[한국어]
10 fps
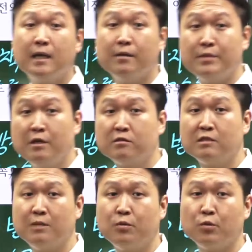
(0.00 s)
다음 이어서
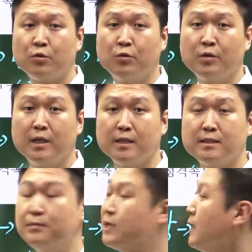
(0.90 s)
살펴보도록
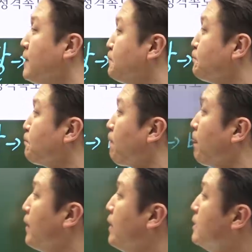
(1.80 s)
하겠습니다.
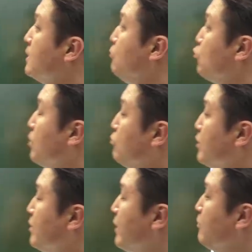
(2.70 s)
16번
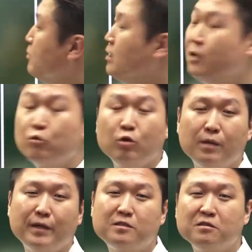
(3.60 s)
문제인데요.
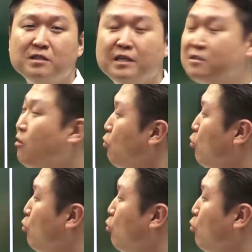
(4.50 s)
동기발전기에서